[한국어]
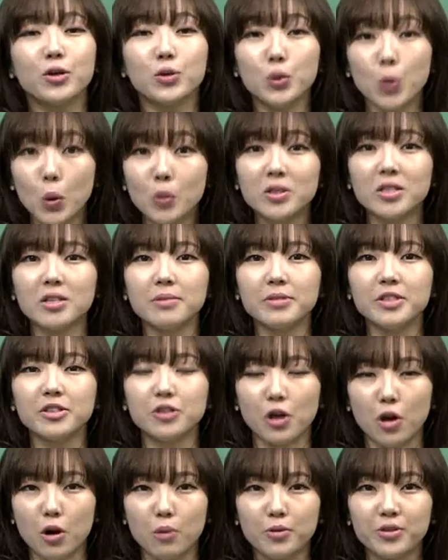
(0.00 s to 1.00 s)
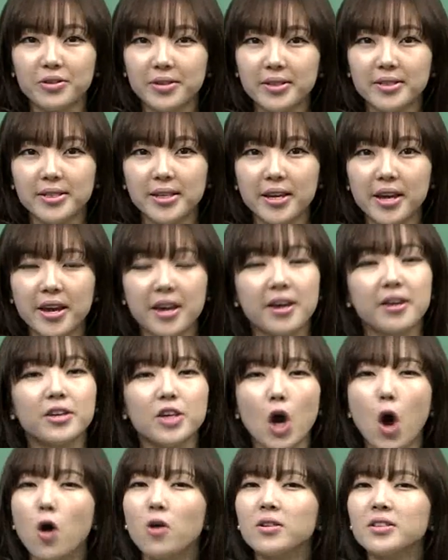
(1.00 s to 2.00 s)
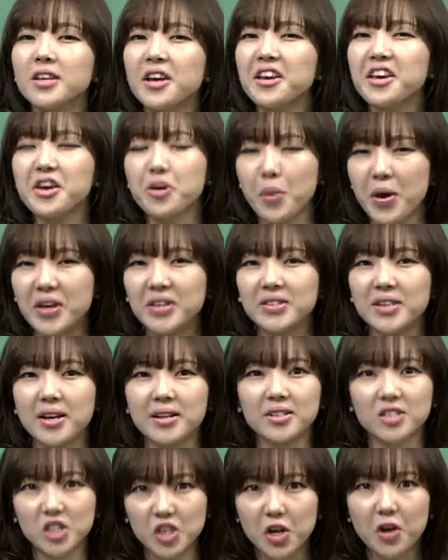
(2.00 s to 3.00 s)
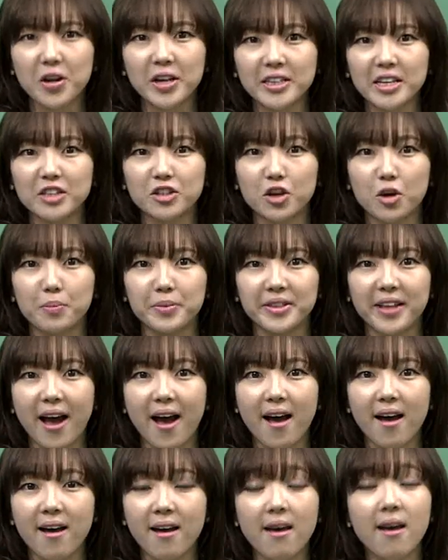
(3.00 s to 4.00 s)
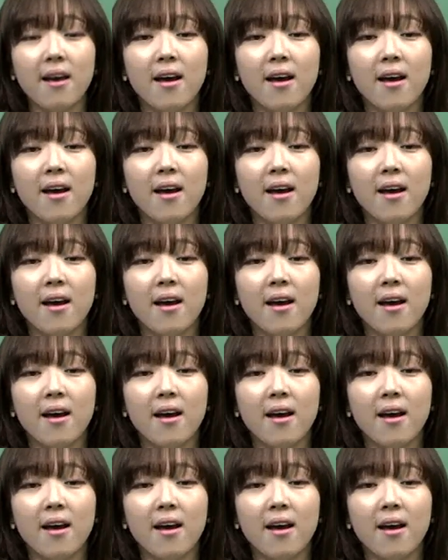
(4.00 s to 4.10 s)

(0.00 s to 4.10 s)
요즘은 여러분 특징이 경쟁이 굉장히 치열하다는 겁니다.